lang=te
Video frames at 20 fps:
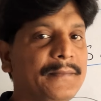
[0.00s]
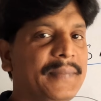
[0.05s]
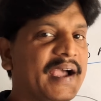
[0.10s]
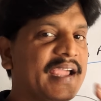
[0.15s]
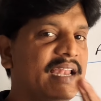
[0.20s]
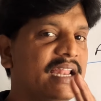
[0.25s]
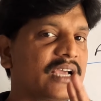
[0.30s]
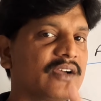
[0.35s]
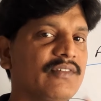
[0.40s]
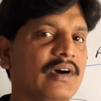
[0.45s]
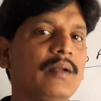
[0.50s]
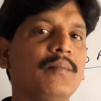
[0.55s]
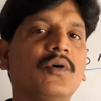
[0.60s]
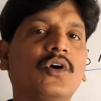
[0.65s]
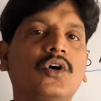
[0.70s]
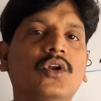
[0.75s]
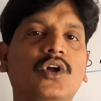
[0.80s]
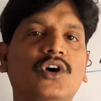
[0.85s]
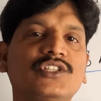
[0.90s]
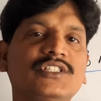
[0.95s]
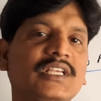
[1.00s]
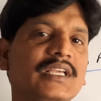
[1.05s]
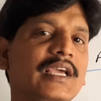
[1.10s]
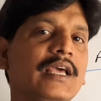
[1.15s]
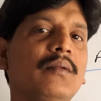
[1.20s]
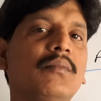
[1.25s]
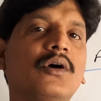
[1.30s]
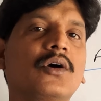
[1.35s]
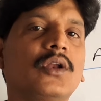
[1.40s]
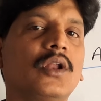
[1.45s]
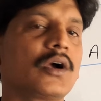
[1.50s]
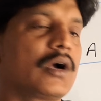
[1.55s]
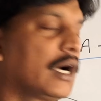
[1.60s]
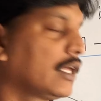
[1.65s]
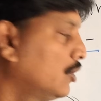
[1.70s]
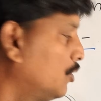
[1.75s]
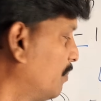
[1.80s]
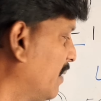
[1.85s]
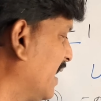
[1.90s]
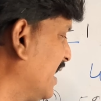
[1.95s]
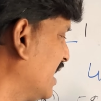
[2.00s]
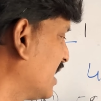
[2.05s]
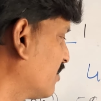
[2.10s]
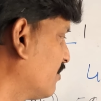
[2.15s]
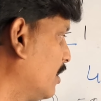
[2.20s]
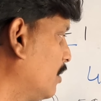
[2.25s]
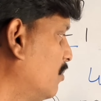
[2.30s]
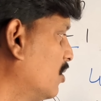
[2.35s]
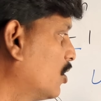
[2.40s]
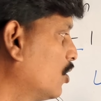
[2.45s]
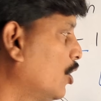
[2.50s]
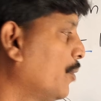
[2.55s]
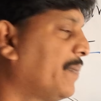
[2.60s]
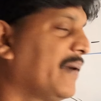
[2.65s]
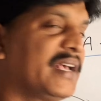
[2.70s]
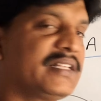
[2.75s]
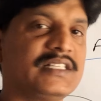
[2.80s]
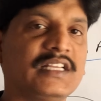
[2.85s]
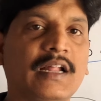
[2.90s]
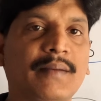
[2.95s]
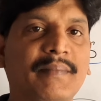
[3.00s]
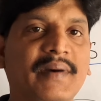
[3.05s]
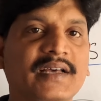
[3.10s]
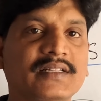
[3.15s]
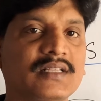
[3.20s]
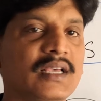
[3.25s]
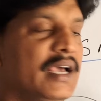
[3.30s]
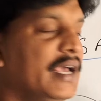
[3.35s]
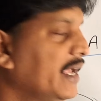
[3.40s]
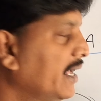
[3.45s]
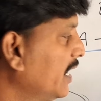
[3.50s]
బైలింగ్వల్ బుక్లో సింగిల్ బుక్లో కాదు బైలింగ్వల్ బుక్లో పేజీ నెంబర్స్